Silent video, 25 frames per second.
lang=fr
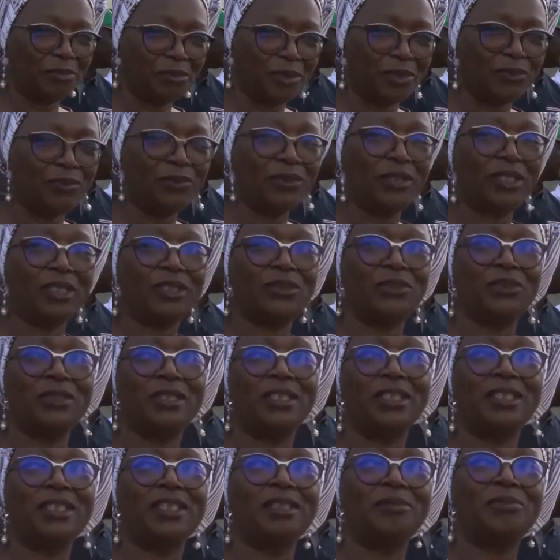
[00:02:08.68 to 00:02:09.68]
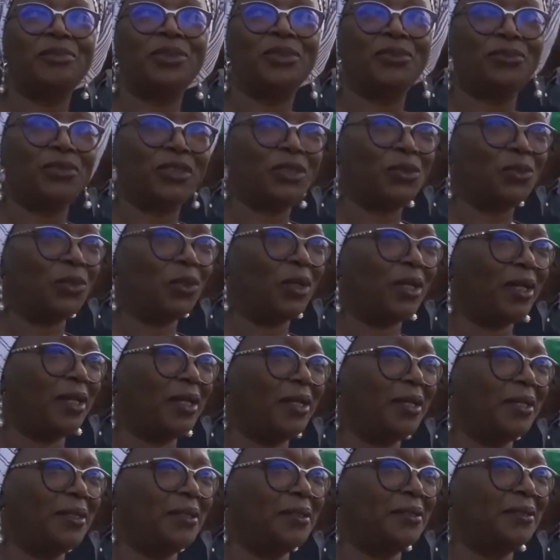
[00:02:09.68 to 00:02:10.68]
Mais vous êtes une équipe de victoire,
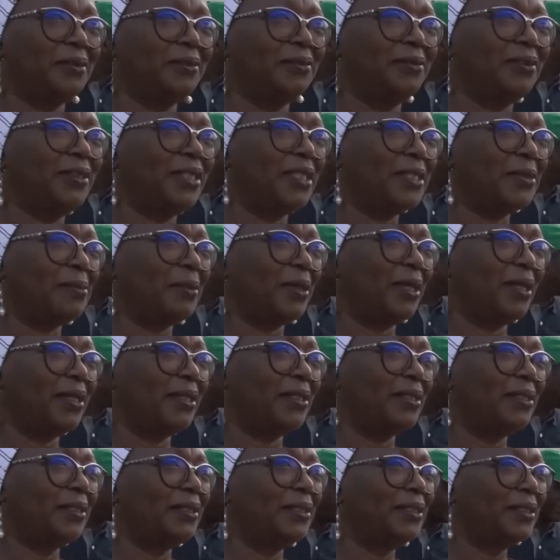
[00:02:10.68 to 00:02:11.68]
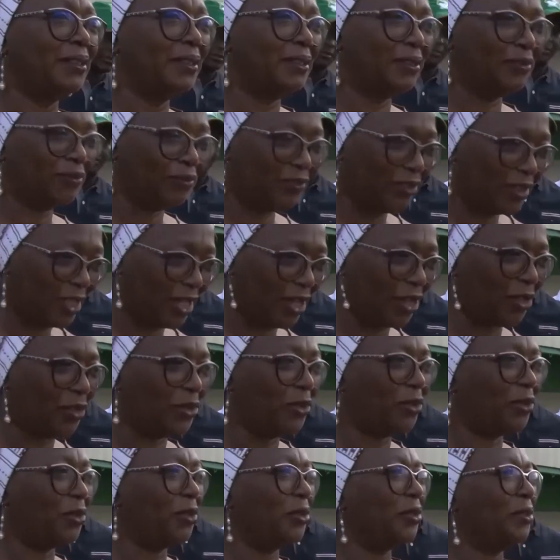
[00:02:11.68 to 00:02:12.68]
n'est-ce pas
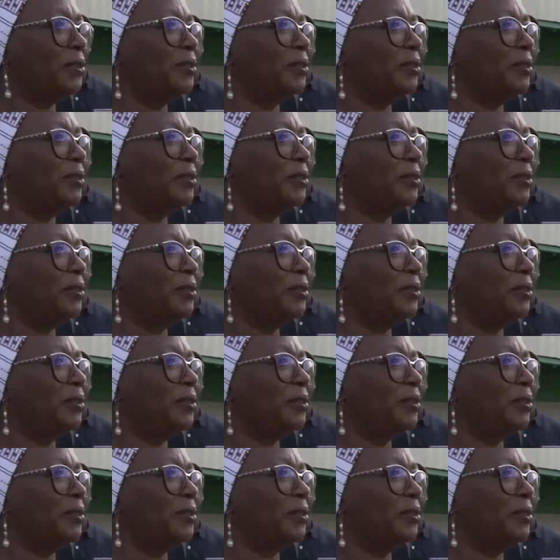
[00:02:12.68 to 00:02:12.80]
D'accord.